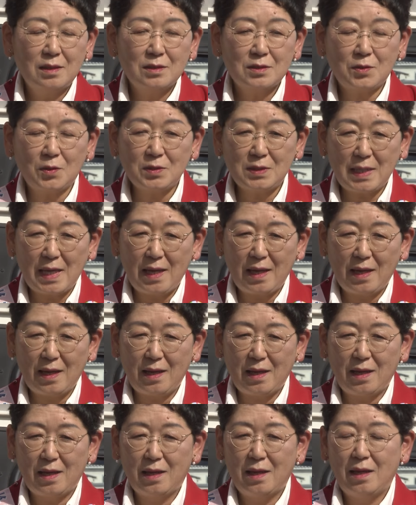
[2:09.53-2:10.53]
そして、
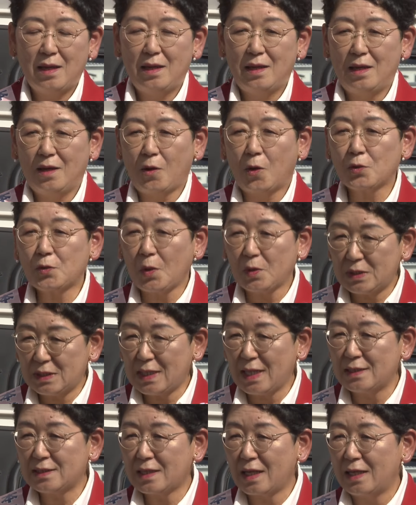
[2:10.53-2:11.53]
えー、今年
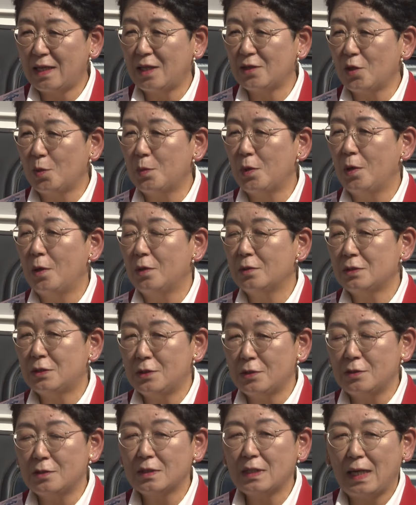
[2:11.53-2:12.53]
ですけれども、
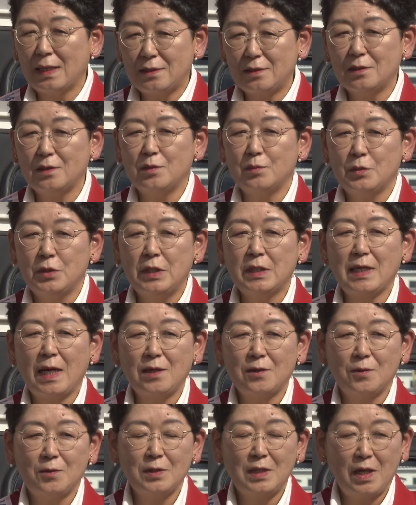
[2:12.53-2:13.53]
じゅうがつむい
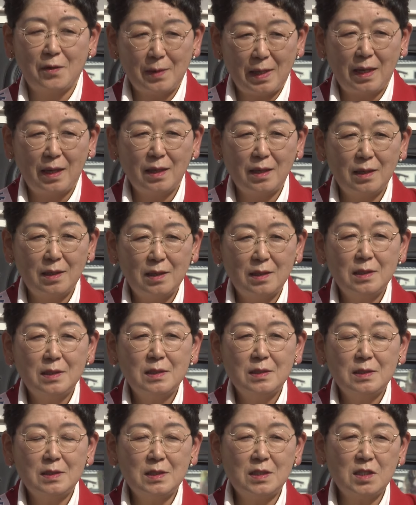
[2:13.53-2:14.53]
か号では、
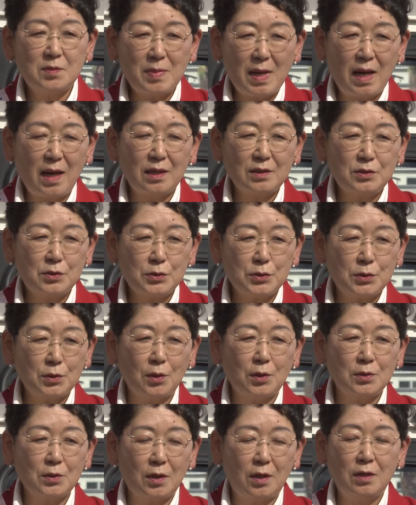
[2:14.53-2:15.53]
石破首
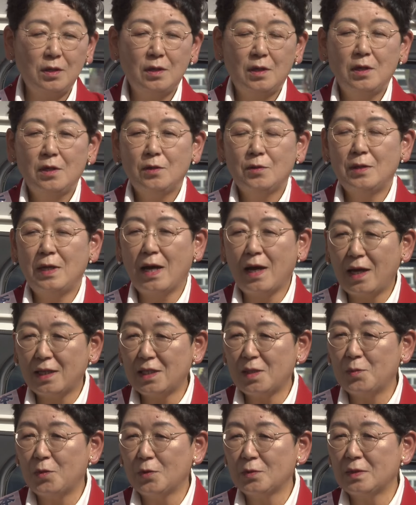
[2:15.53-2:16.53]
相の裏
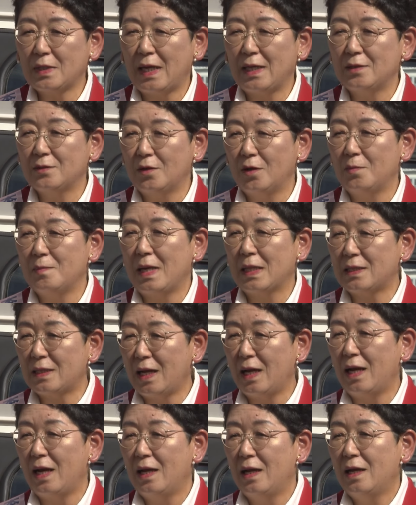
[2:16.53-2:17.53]
金問題をま
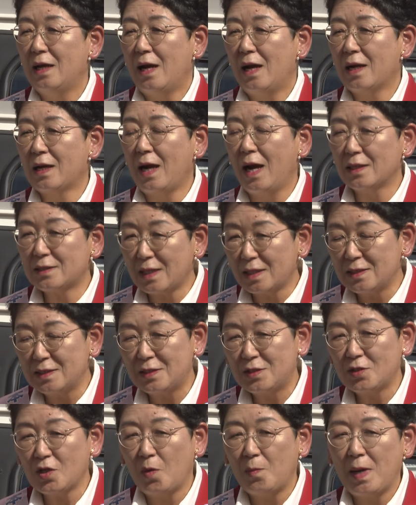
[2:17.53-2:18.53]
た赤旗
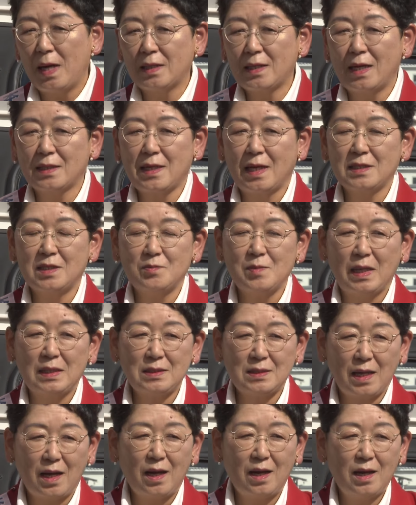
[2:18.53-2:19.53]
日曜版が書きまし
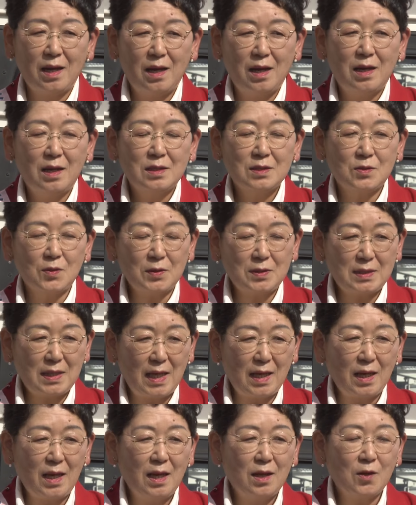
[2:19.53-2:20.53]
た。そし
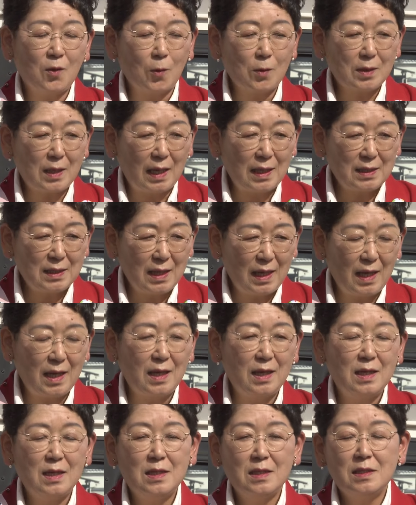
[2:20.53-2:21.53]
て国会
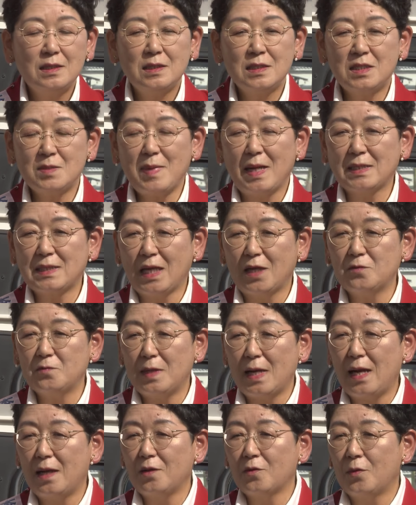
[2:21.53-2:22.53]
で石破さん
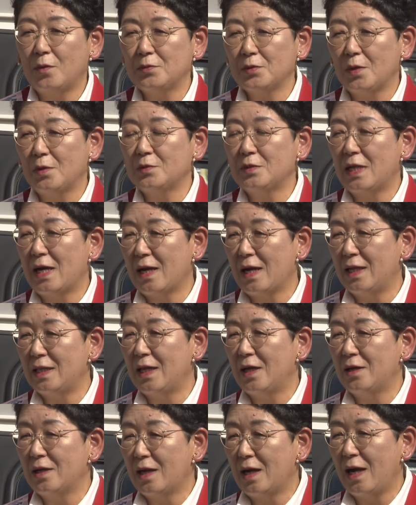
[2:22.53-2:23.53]
はこの裏
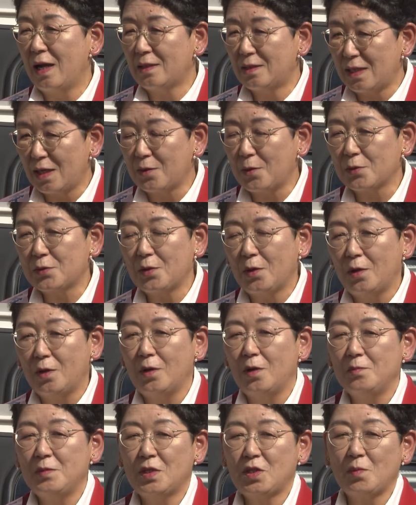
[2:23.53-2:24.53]
金があったこと
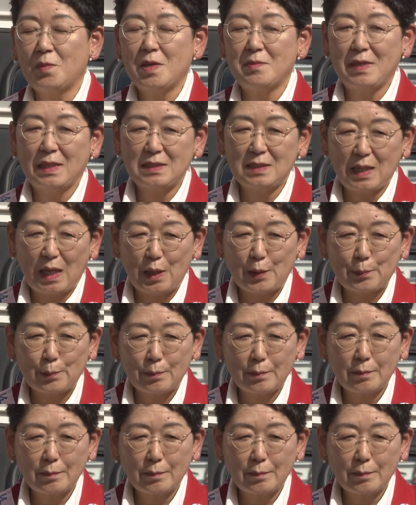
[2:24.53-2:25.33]
を認めました。